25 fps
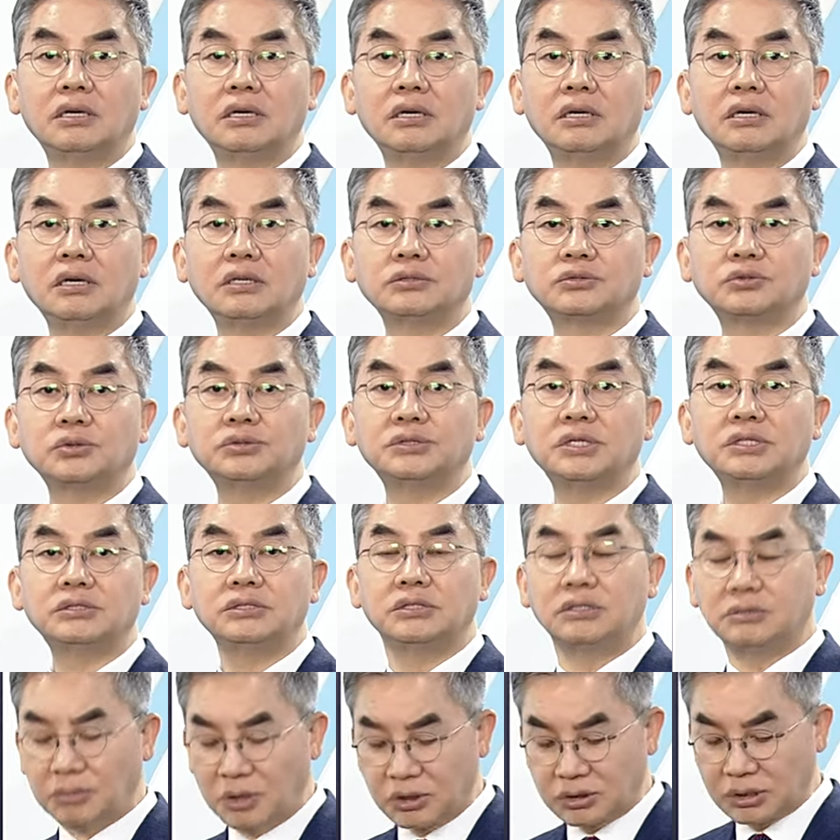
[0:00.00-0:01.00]
예,
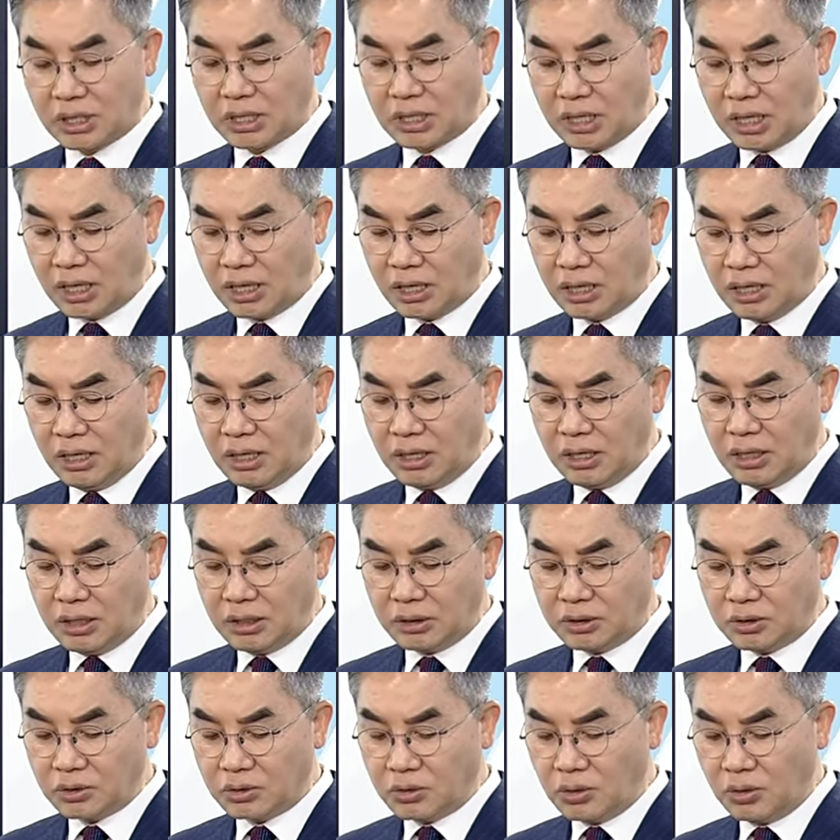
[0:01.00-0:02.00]
소세지를 먹다가
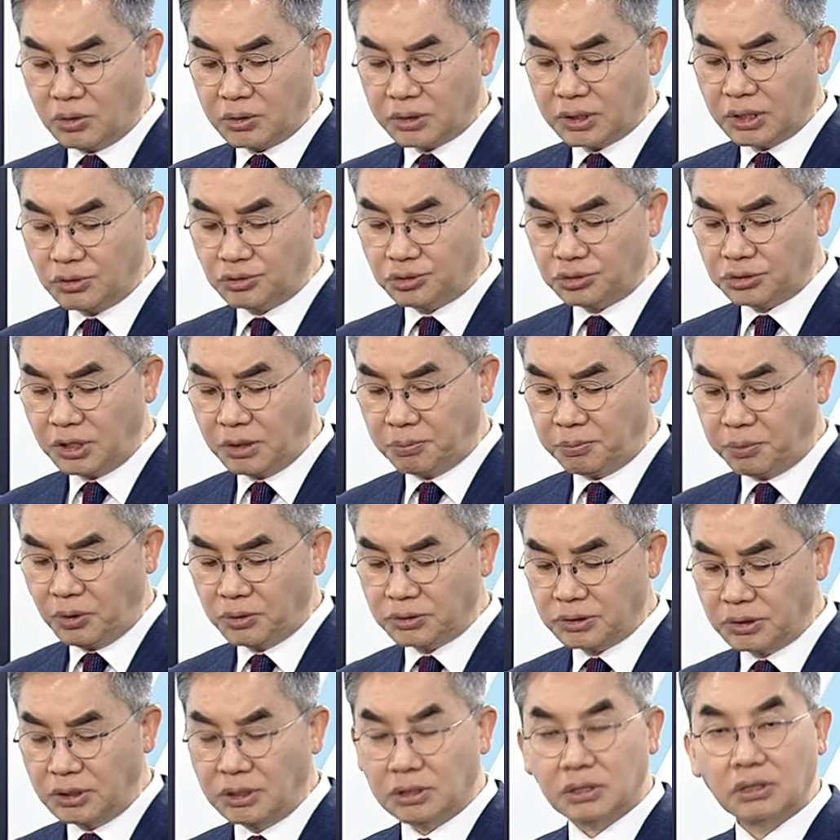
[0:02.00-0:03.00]
이렇게
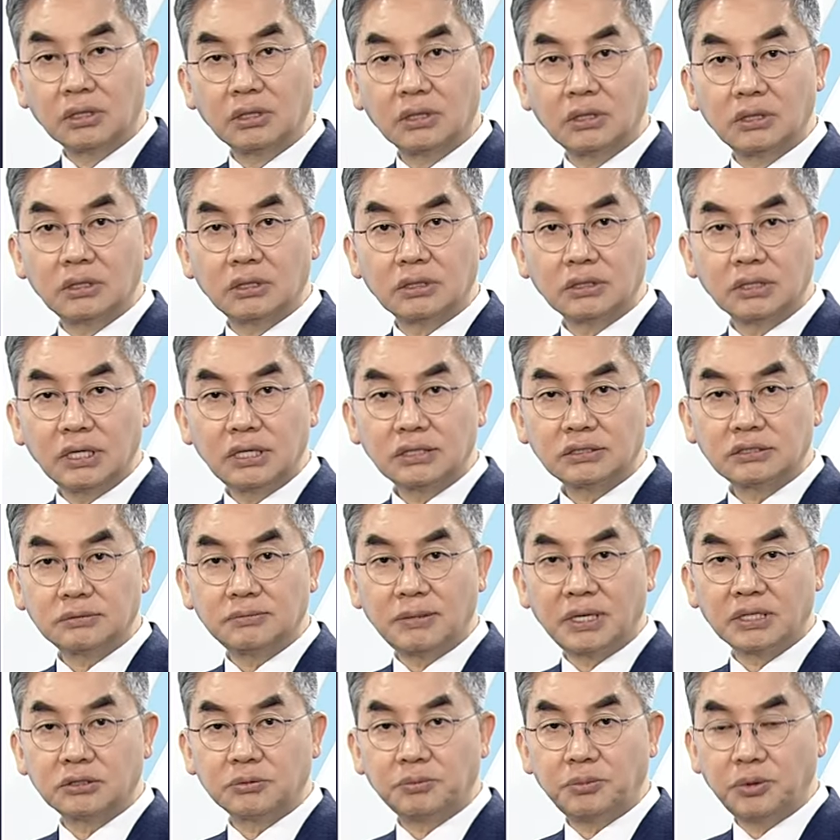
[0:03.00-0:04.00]
휴대폰을 예?
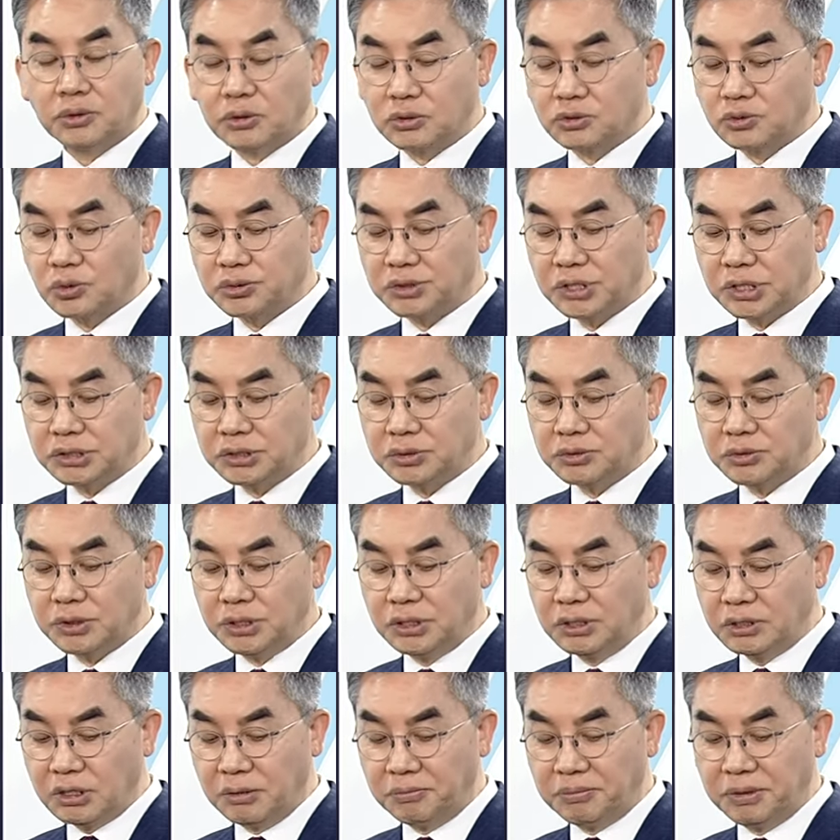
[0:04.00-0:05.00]
스마트폰을 소세지로
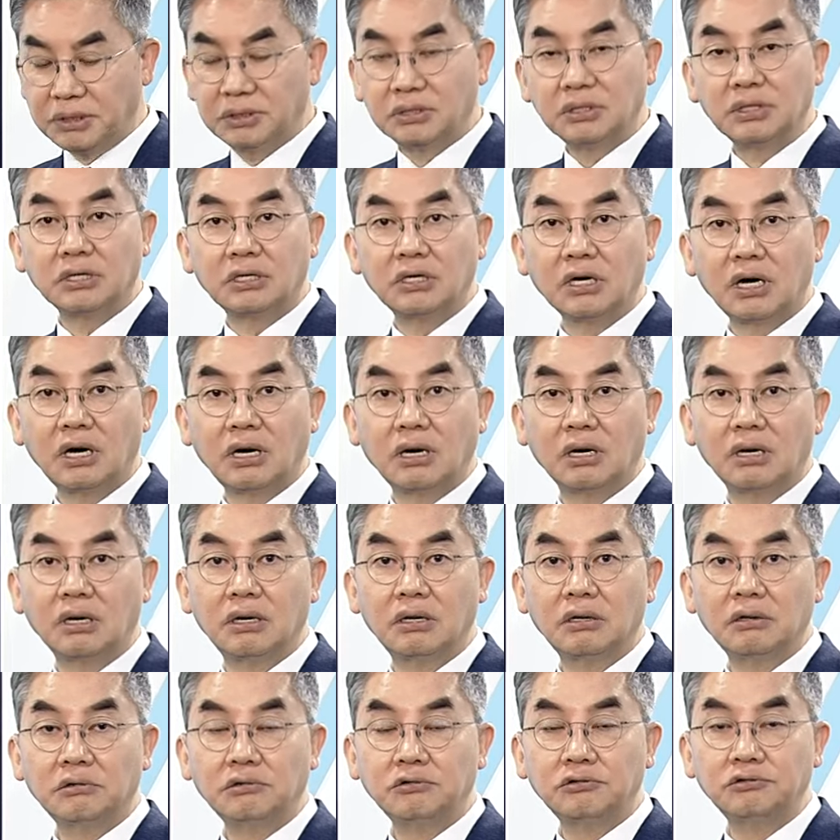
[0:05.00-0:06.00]
이렇게 밀으니까
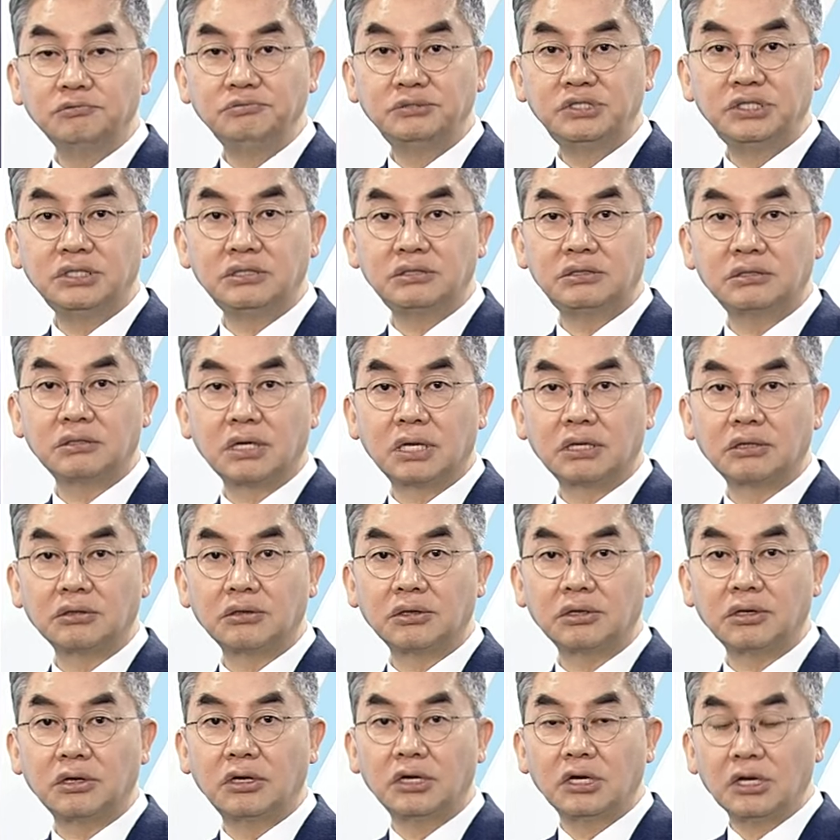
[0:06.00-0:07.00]
움직이더라는
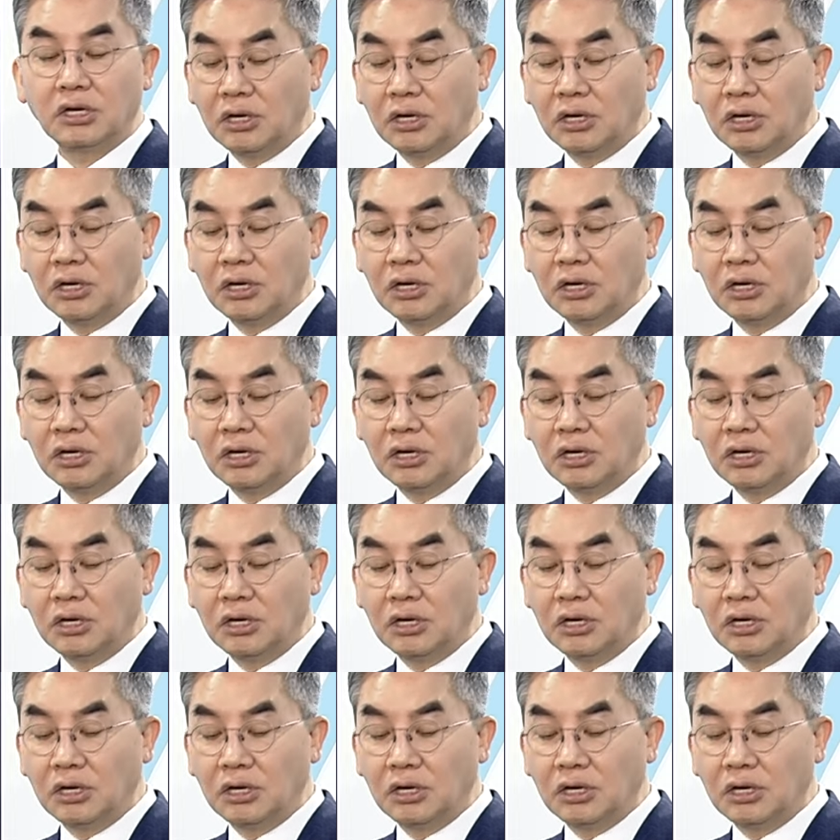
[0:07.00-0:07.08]
거예요.